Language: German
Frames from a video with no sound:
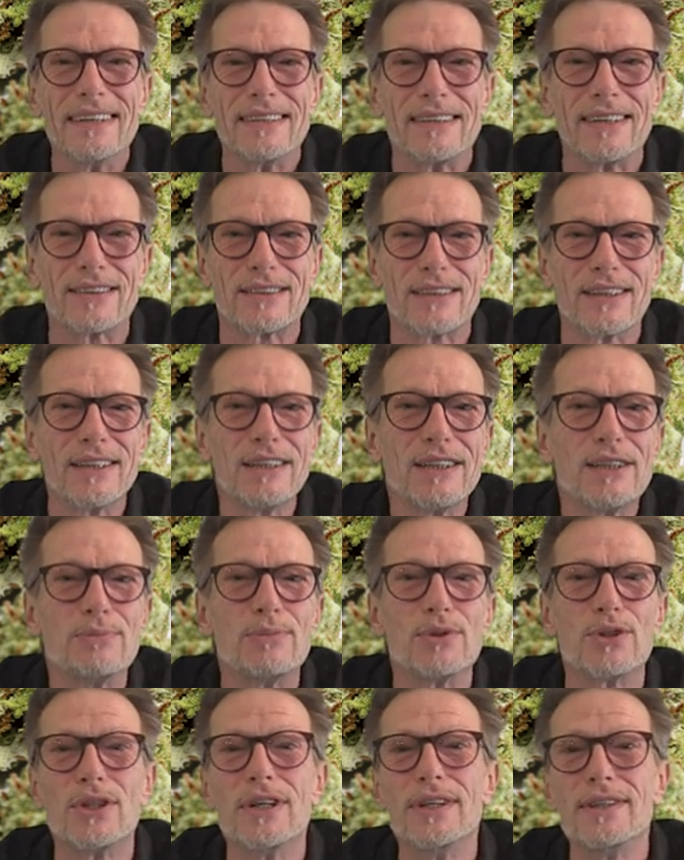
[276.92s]
Das Gericht
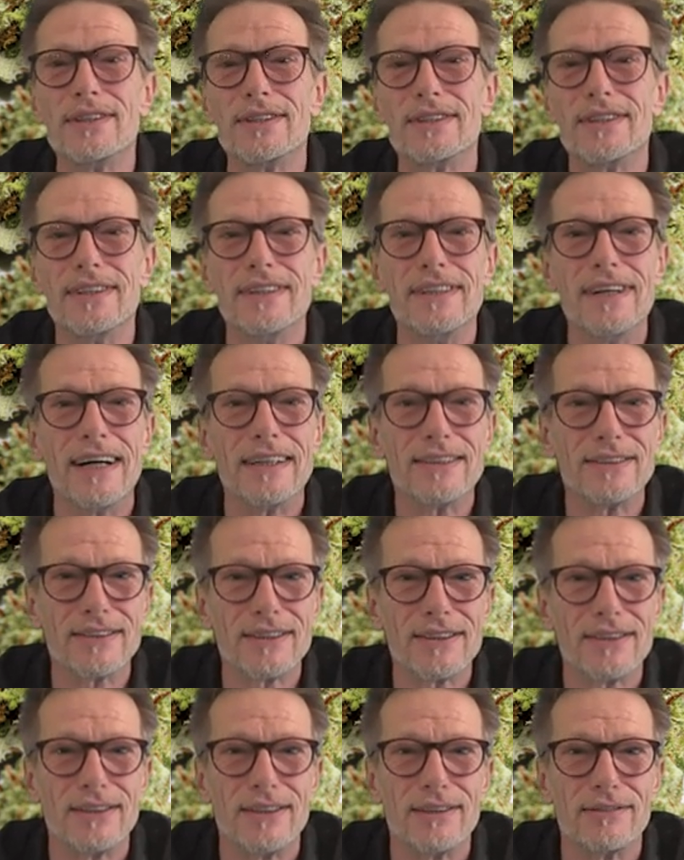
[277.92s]
bestätigte die
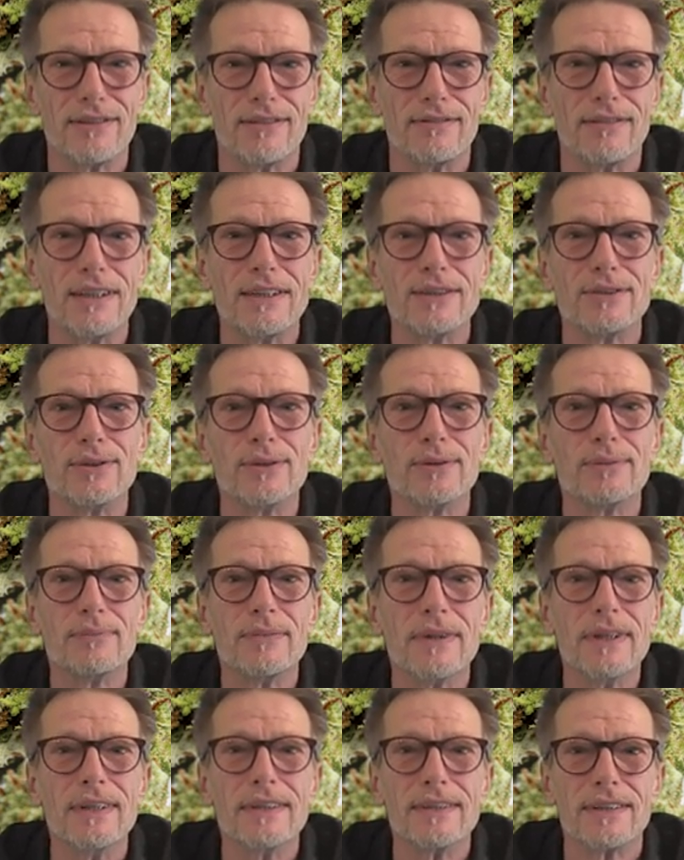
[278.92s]
Ansicht der Verwaltung,
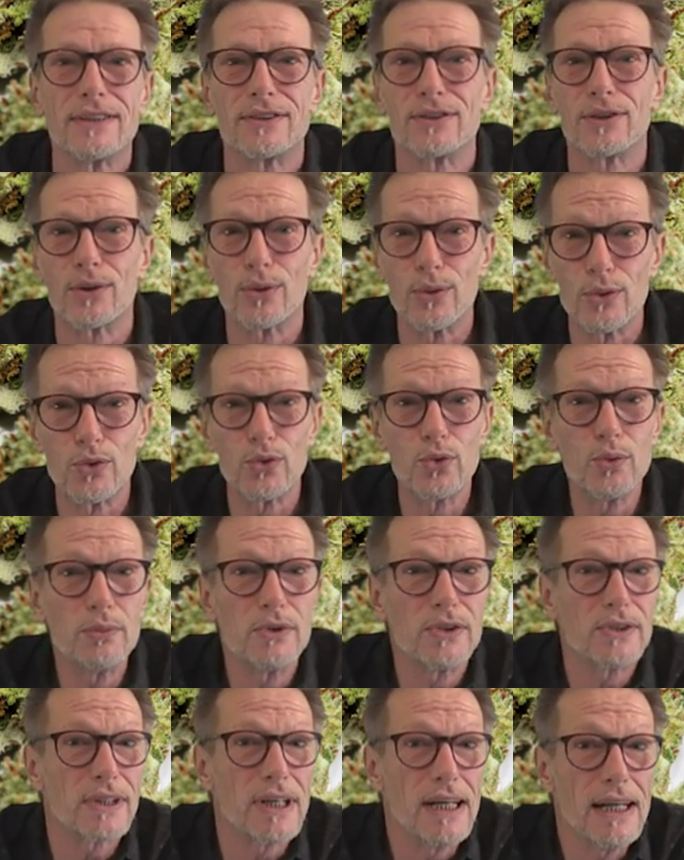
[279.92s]
dass der Konsum
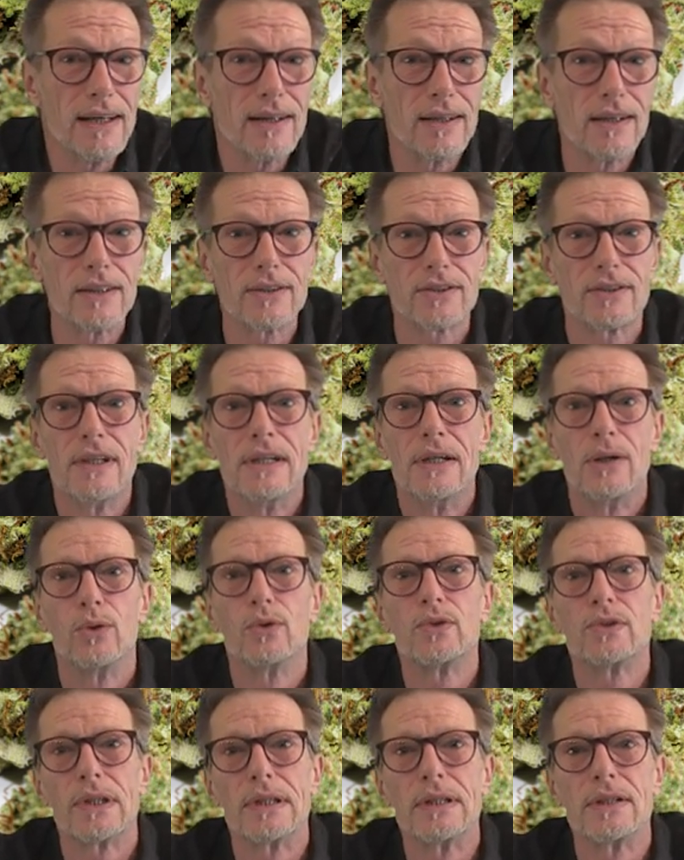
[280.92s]
des Klägers
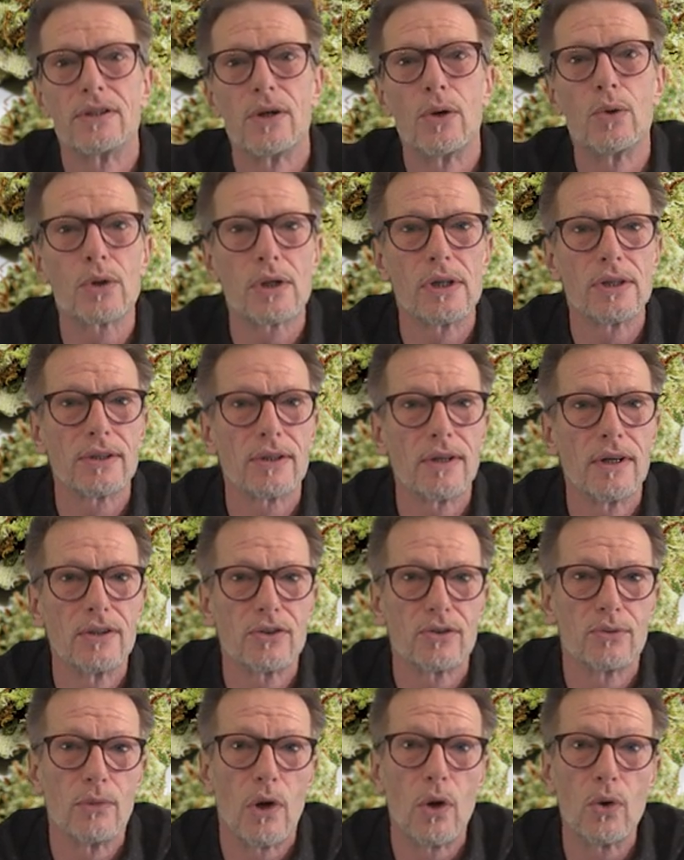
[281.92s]
und seine
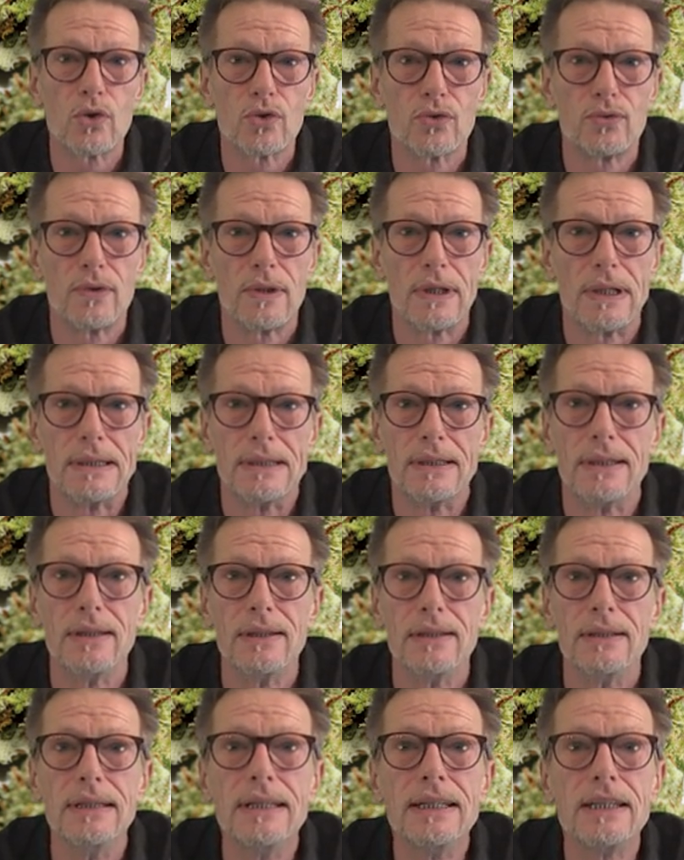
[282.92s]
Tauglichkeit zum Autofahren
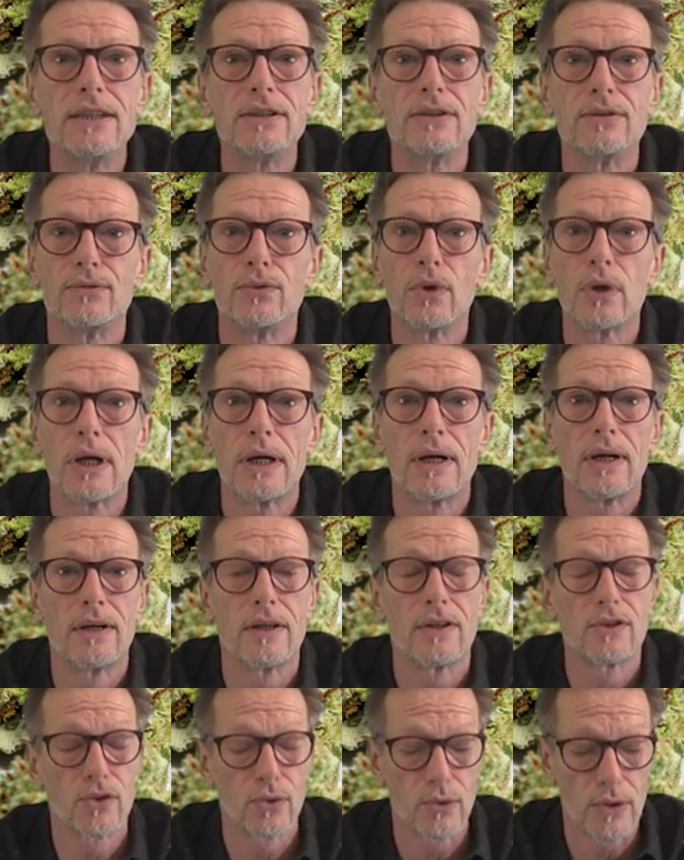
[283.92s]
nicht
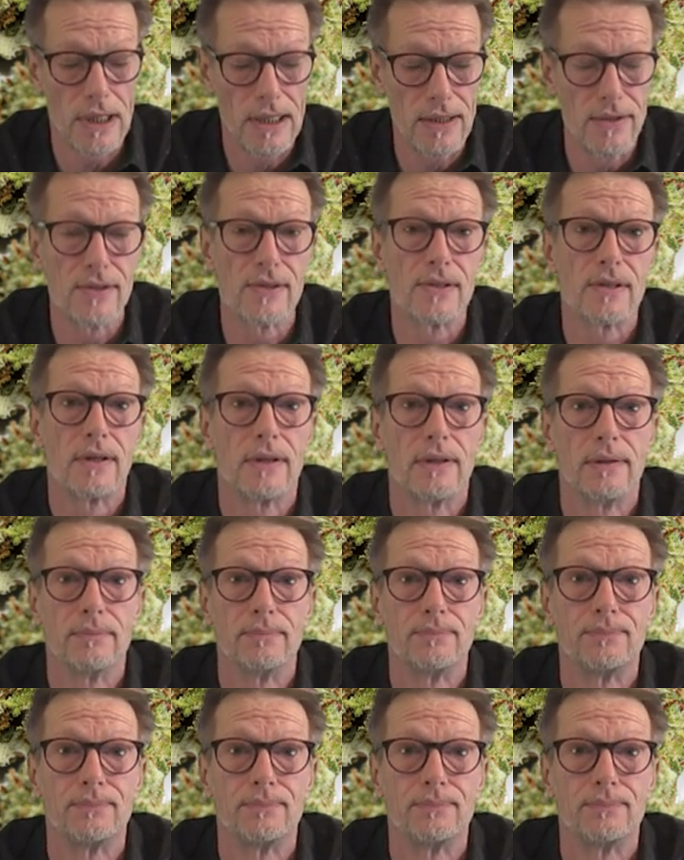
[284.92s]
voneinander zu trennen seien.